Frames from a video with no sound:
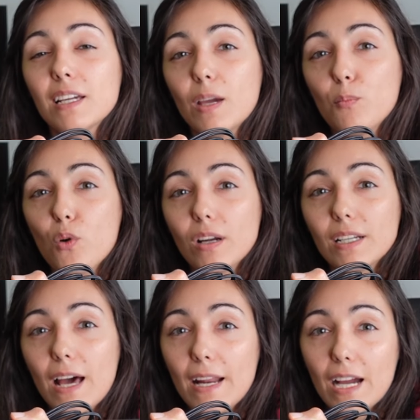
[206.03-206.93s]
che può
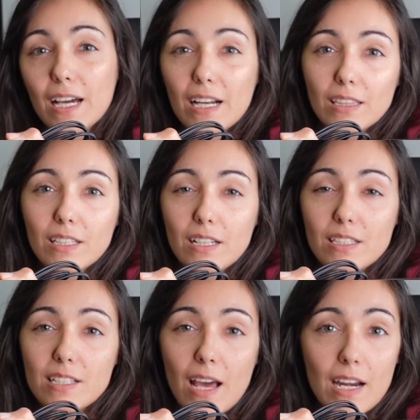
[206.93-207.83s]
andare a
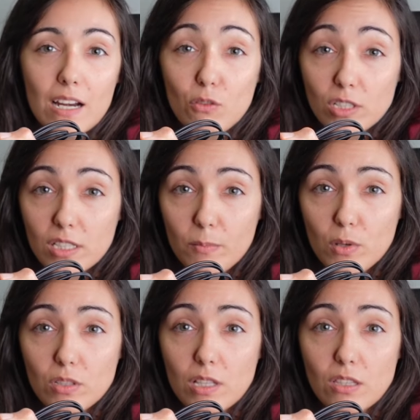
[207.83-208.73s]
caratterizzare le vostre
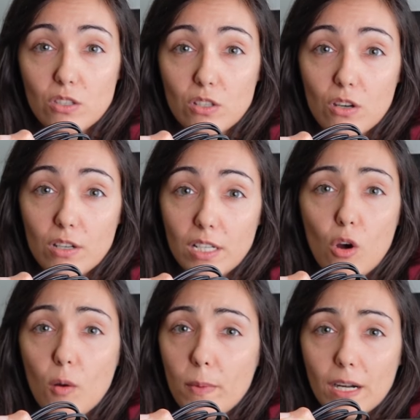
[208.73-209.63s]
postazioni
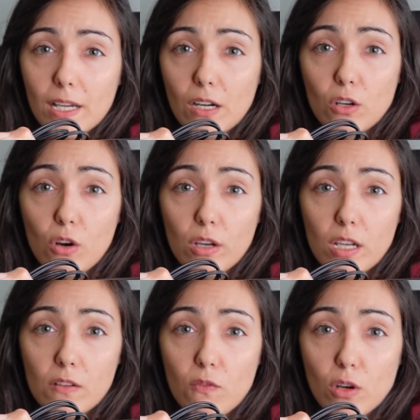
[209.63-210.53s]
o perché no
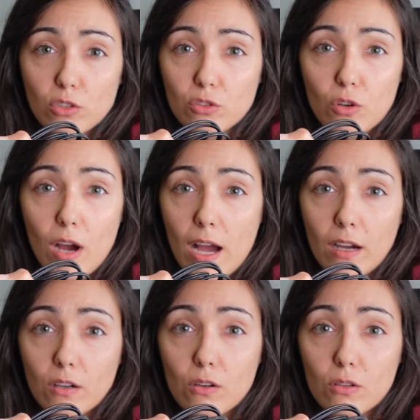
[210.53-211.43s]
il vostro
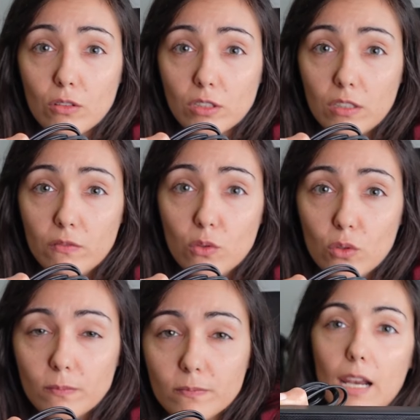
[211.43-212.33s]
angolo tv